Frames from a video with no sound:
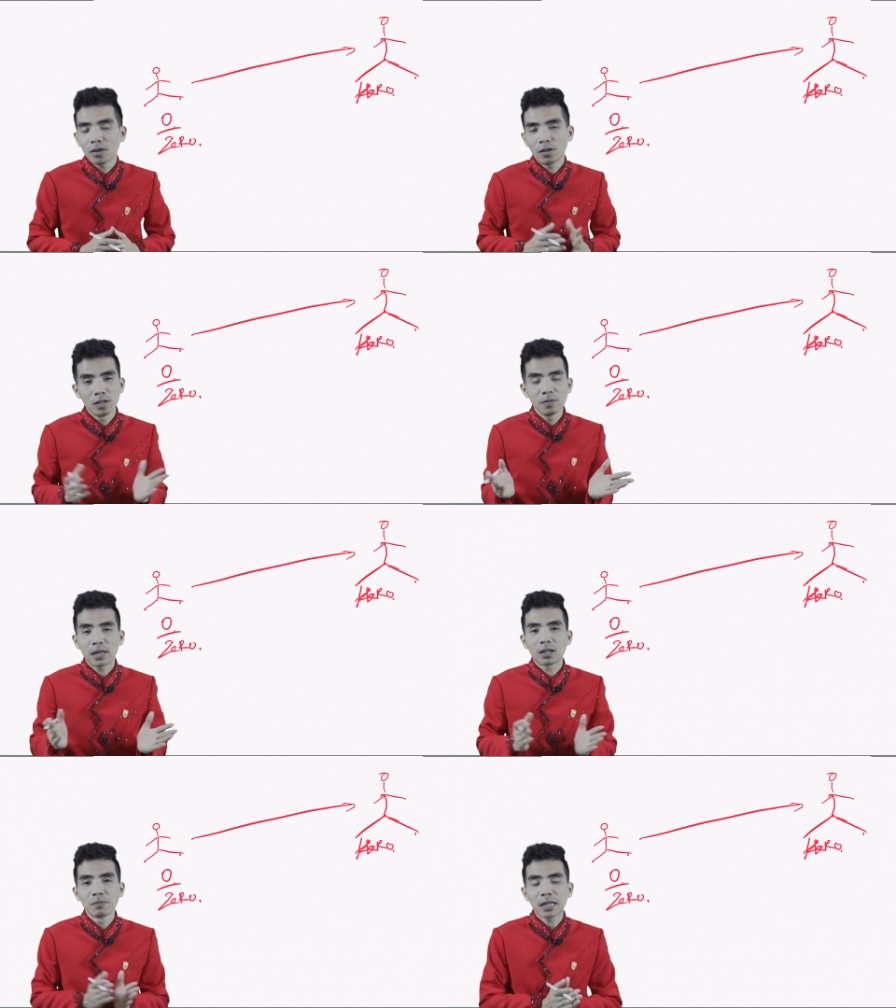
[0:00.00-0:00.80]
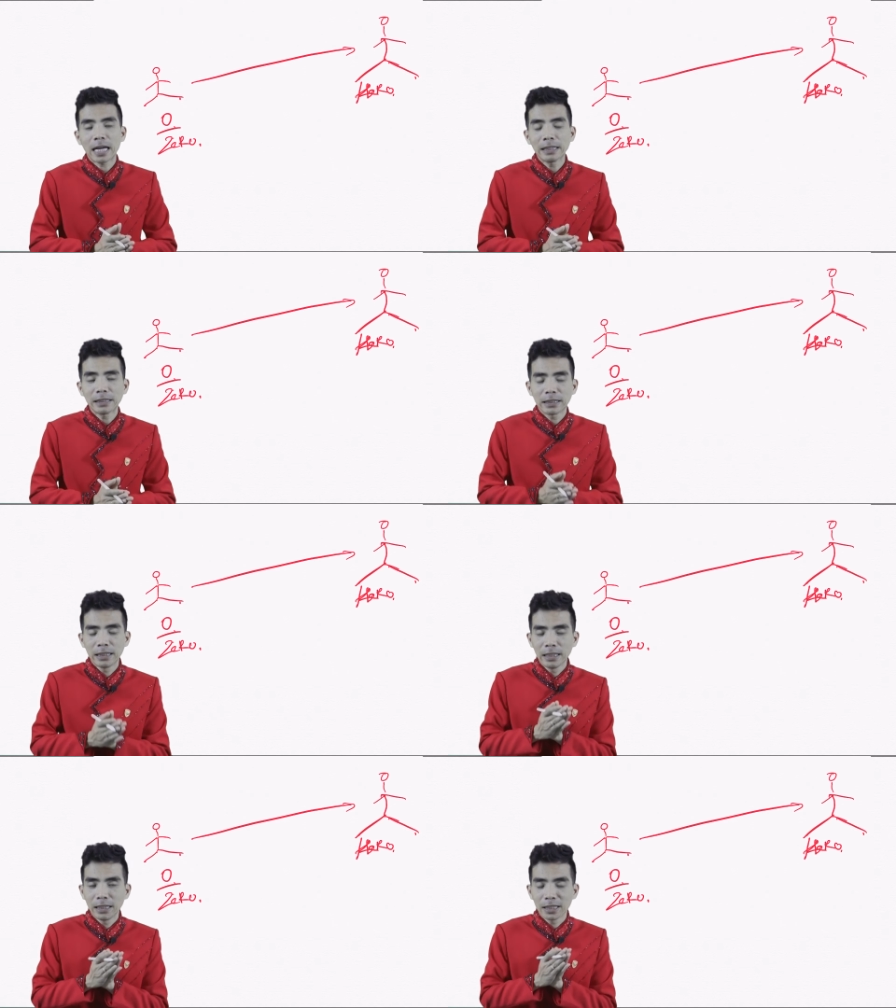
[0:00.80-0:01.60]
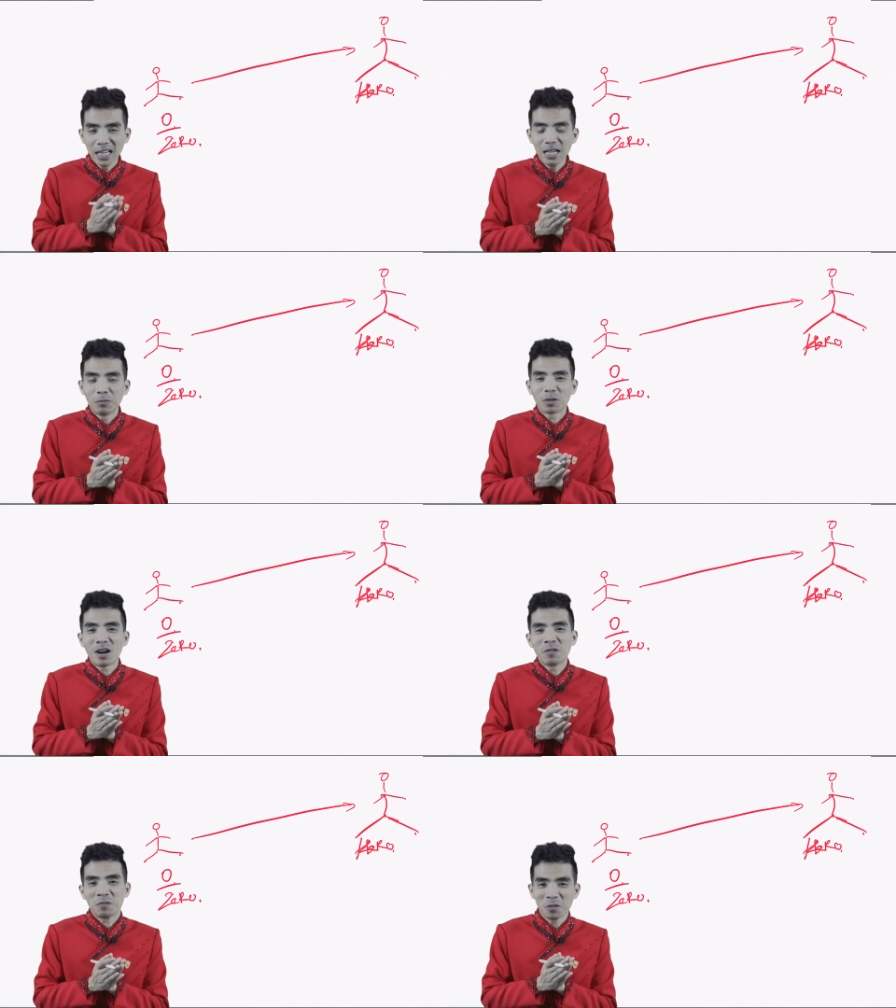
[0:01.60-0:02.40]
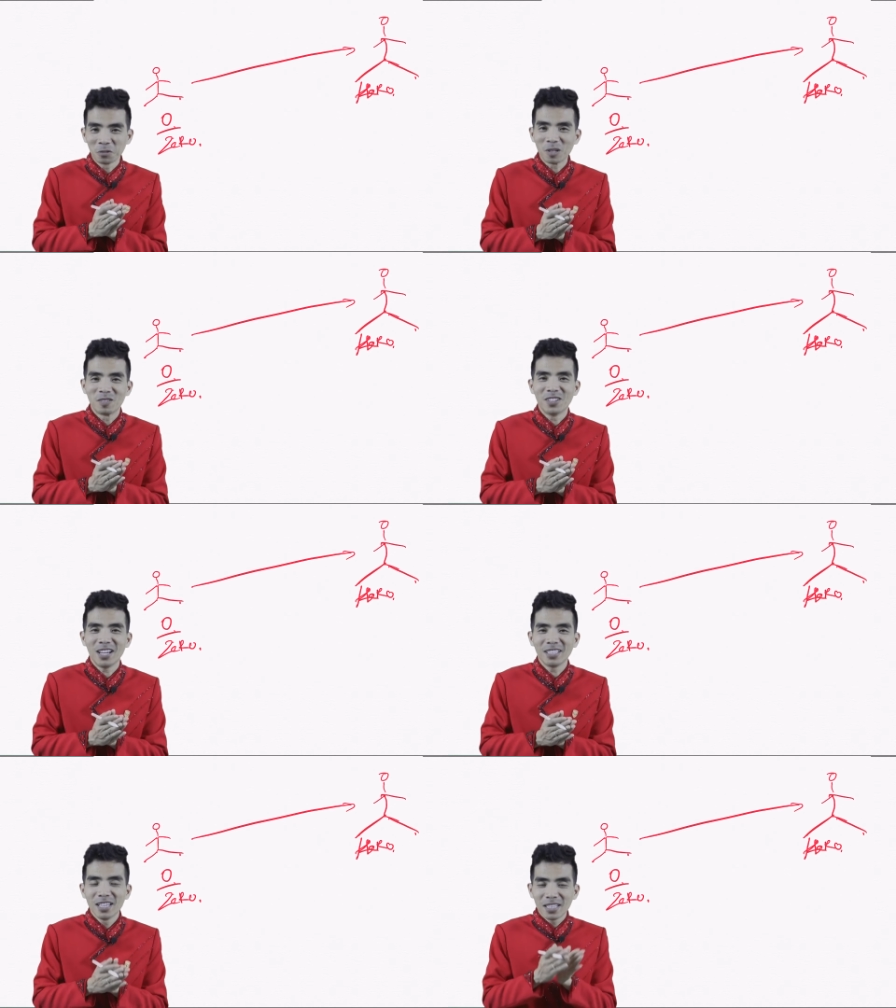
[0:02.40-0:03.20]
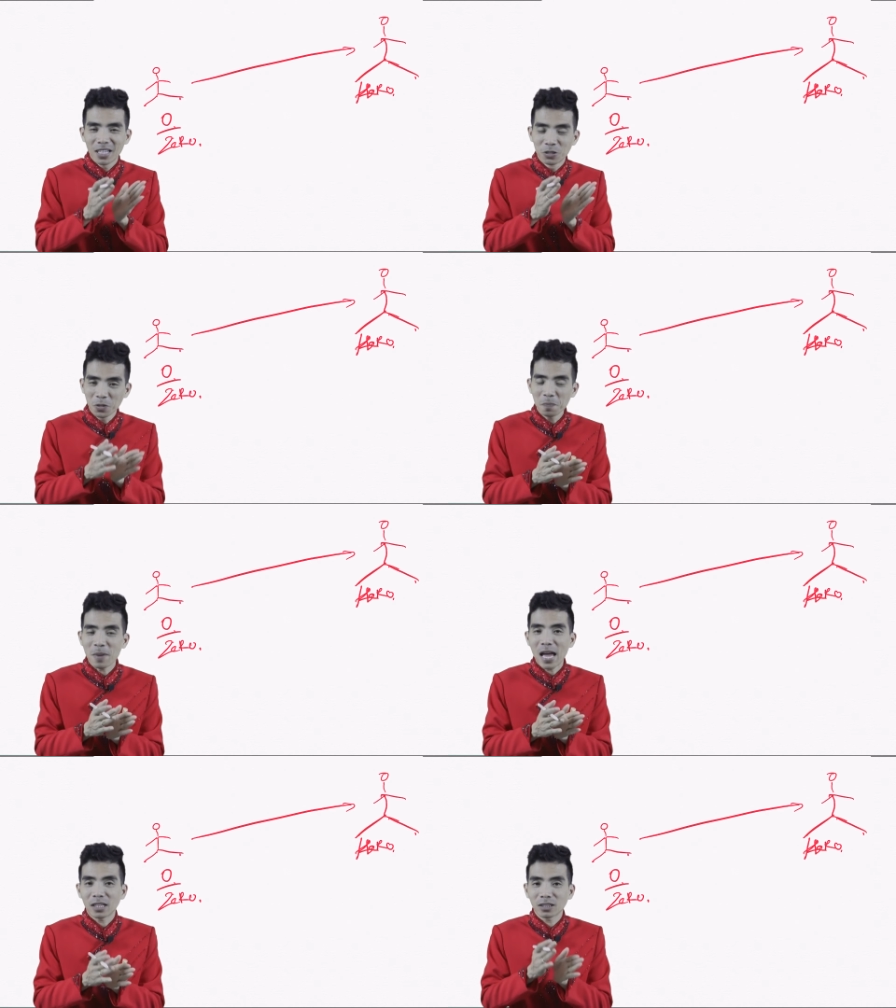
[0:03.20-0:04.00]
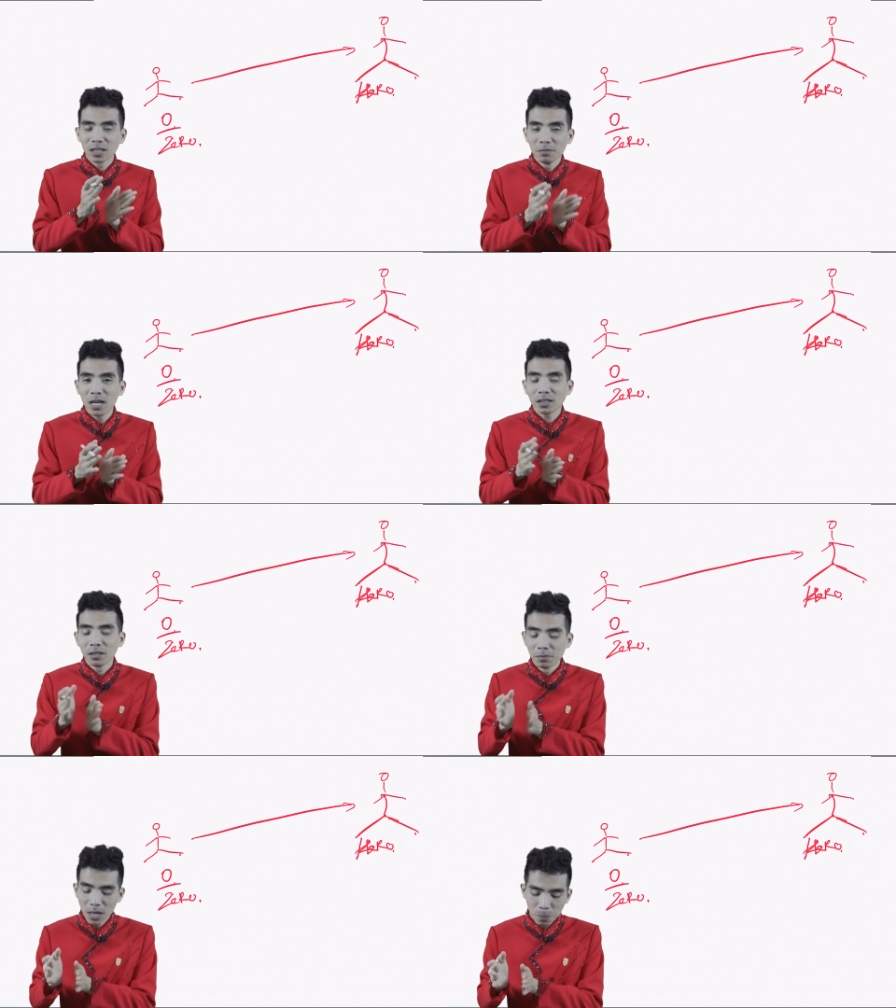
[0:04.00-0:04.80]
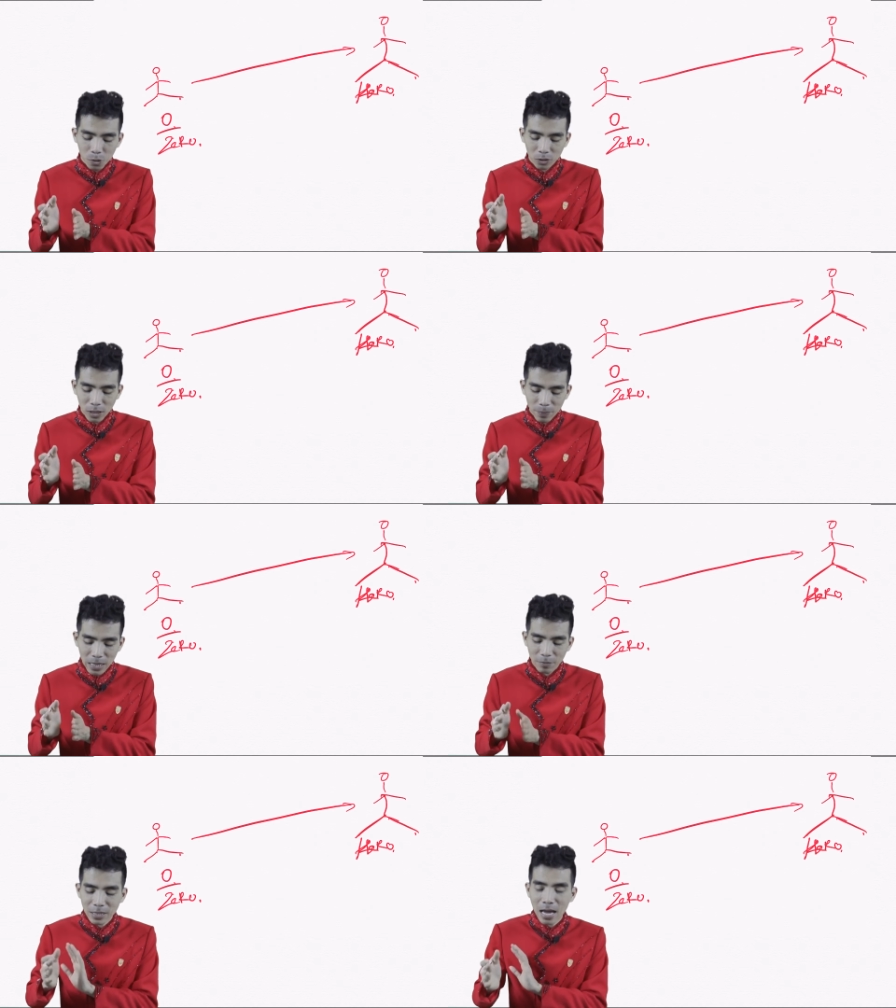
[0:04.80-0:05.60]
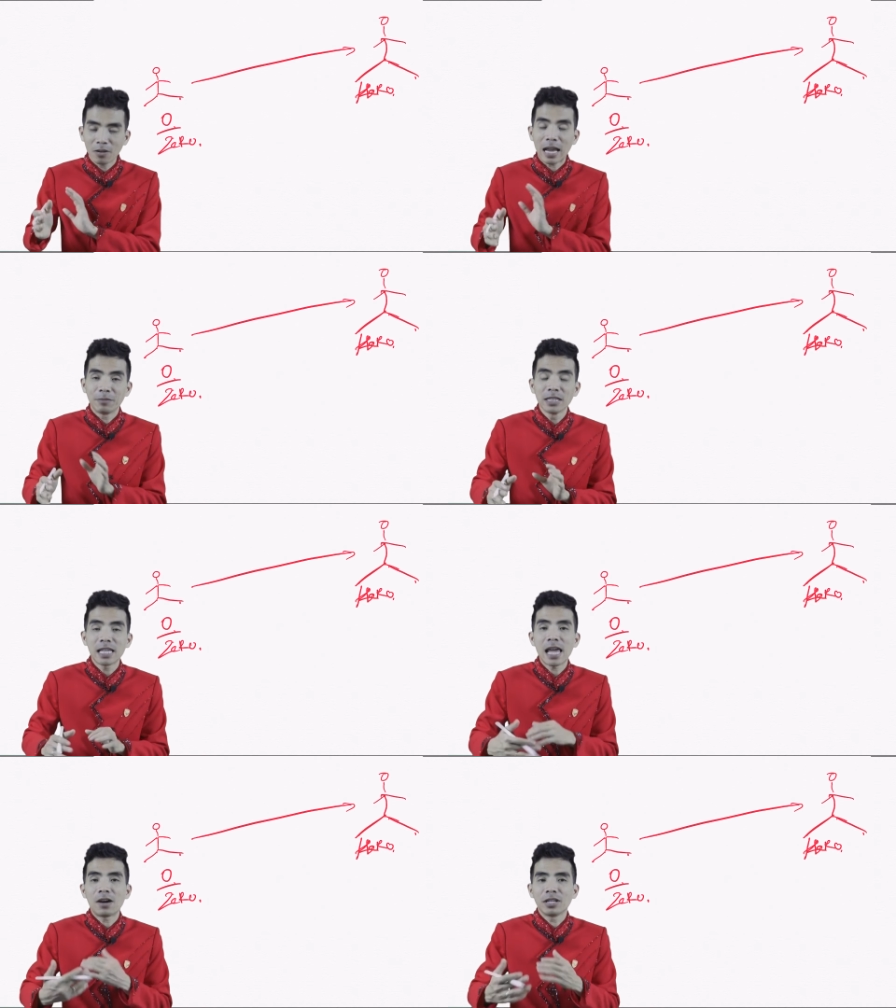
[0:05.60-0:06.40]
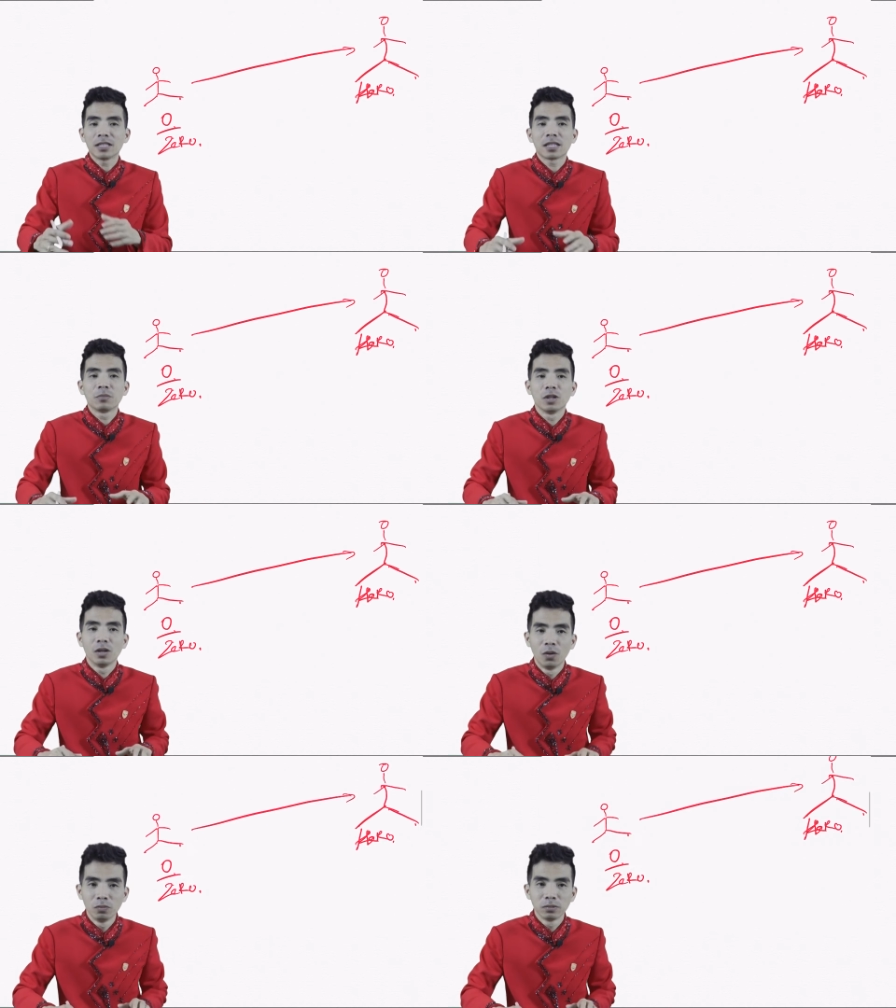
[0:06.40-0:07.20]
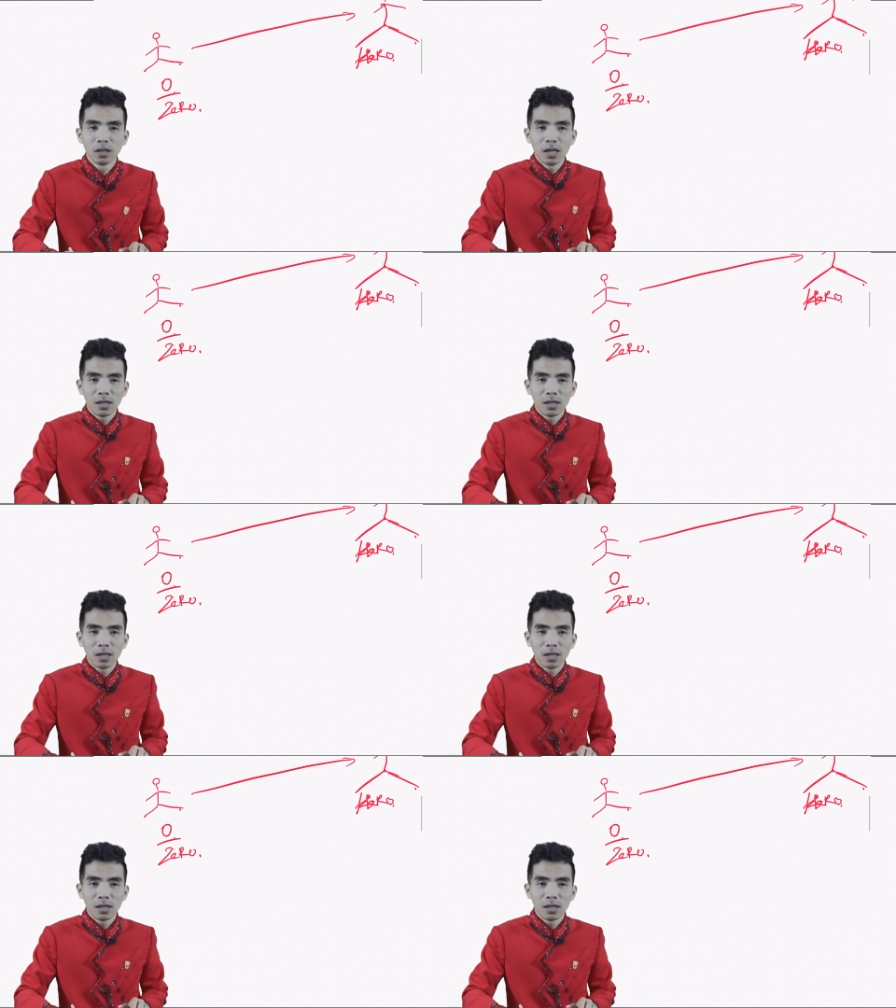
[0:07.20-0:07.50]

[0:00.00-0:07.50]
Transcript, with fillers: còn nếu như bạn không biết cách thì đây là một khóa học vô cùng tuyệt vời để giúp bạn từng bước từng bước một để mình làm sao làm như thế nào để trở thành một người hùng